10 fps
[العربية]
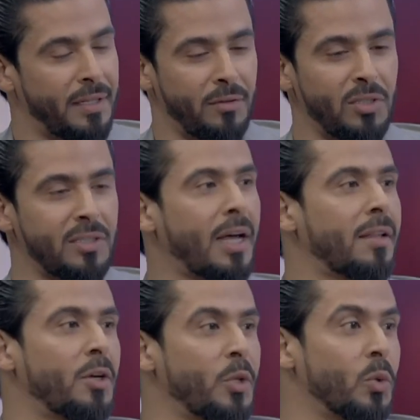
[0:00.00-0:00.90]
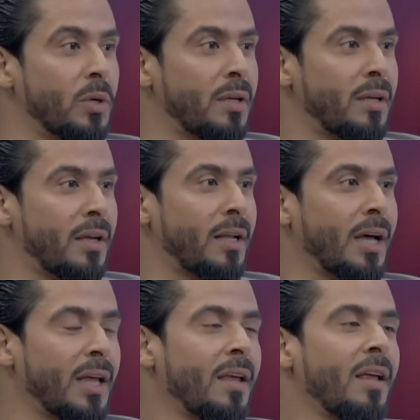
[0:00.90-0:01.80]
لانه تدري هذا هدوء
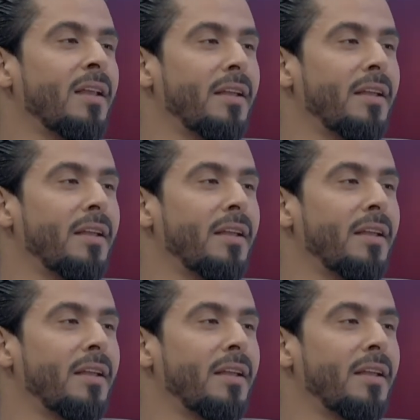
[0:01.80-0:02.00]
هنا أكيد أكيد.